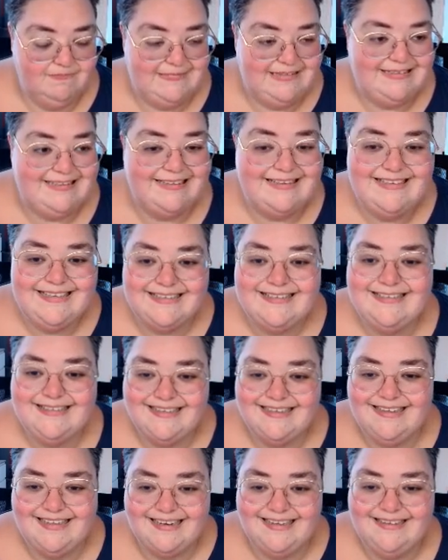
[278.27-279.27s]
ça nécessite
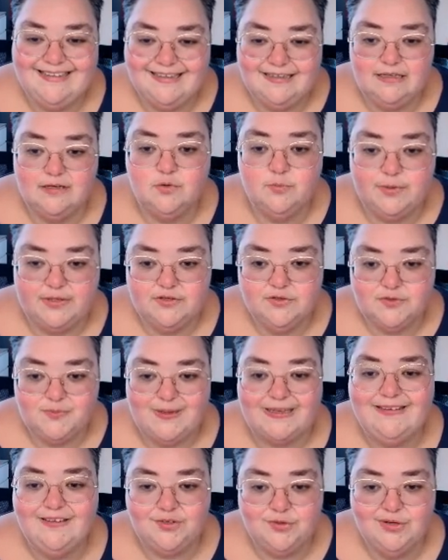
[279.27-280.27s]
des qualités, des compétences
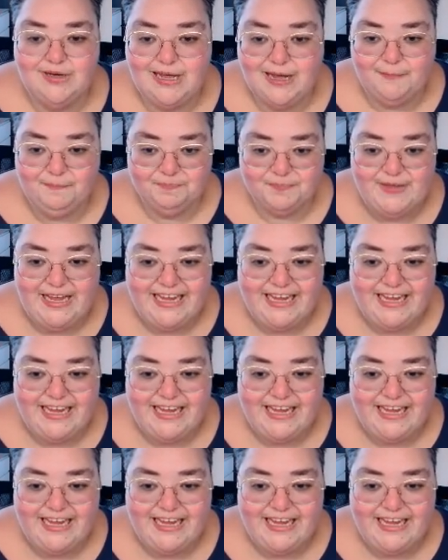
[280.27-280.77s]
particulières.